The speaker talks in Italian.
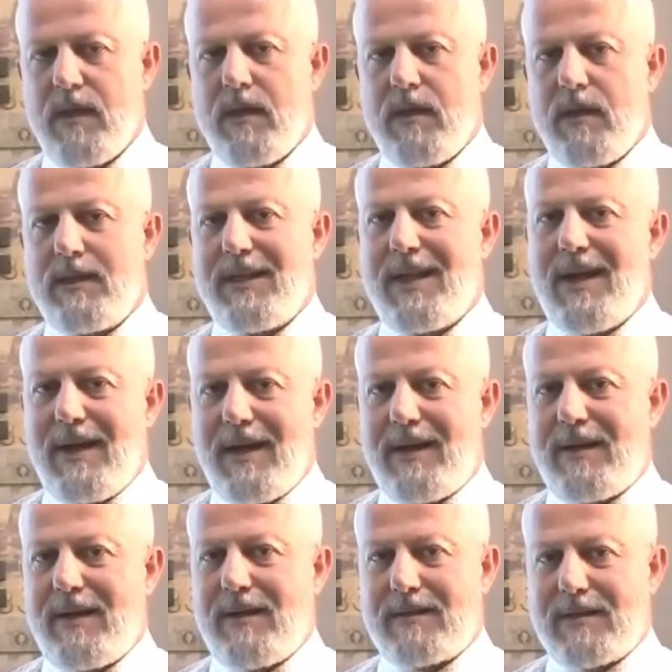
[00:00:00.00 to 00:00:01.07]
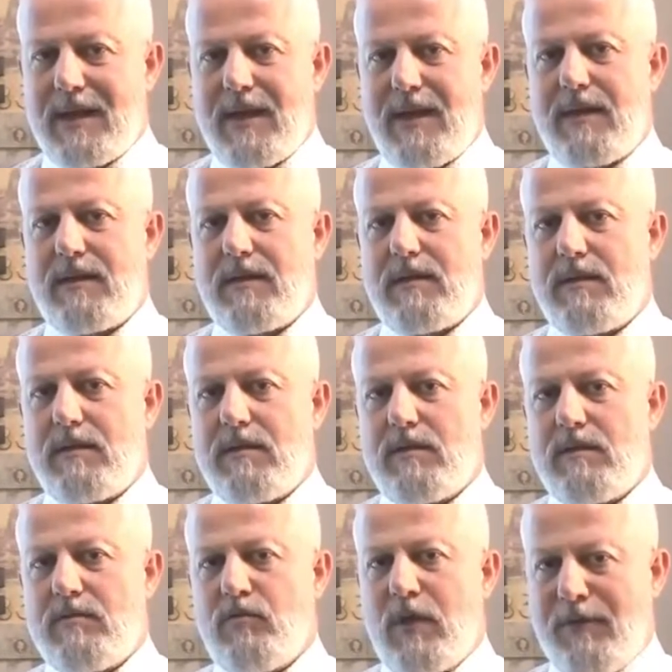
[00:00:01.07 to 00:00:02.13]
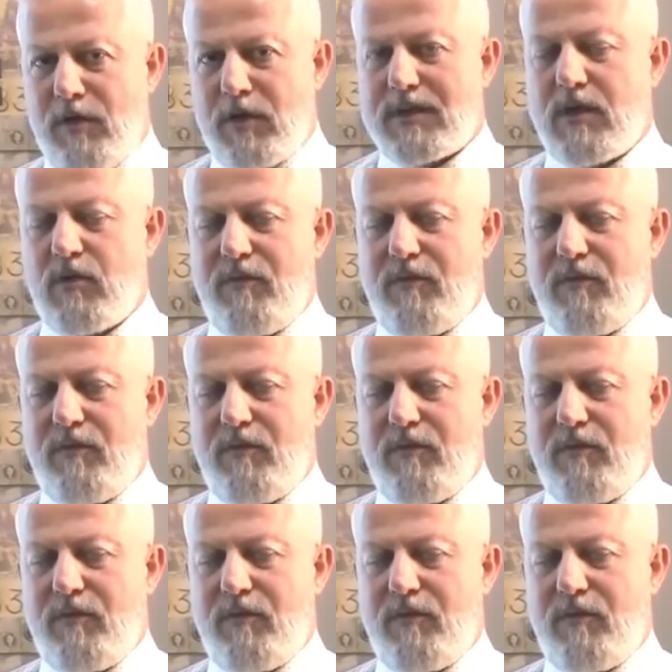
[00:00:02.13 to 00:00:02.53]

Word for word: Nella realtà una volta